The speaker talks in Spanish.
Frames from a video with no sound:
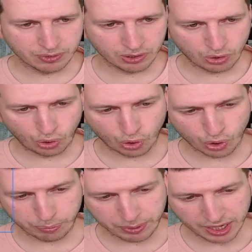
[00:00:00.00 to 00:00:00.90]
con lo
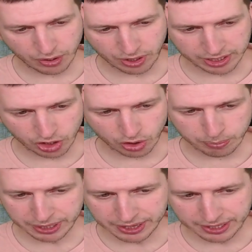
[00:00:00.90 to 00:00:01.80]
copiado
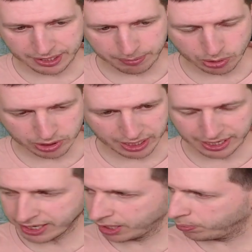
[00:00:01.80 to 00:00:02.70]
anteriormente, vamos a darle
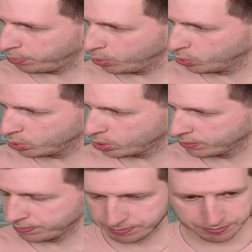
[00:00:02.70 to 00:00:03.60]
aquí al plus.
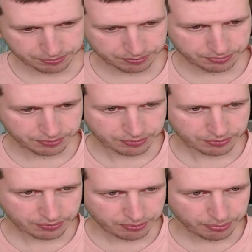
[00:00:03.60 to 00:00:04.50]

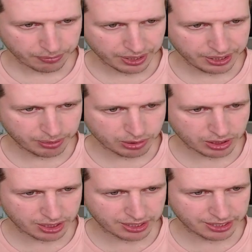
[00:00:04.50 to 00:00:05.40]
Y vamos
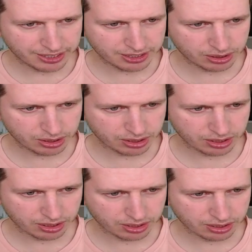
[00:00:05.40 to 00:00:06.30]
a...
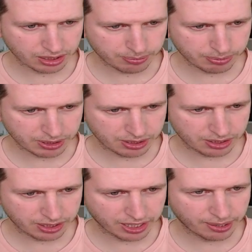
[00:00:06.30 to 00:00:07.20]
es...
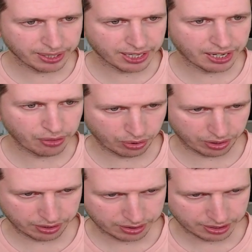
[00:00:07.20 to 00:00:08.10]
copiar navegador.
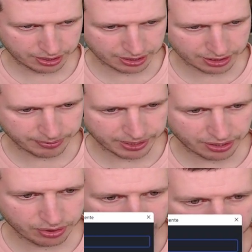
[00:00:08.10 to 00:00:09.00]
Es navegador.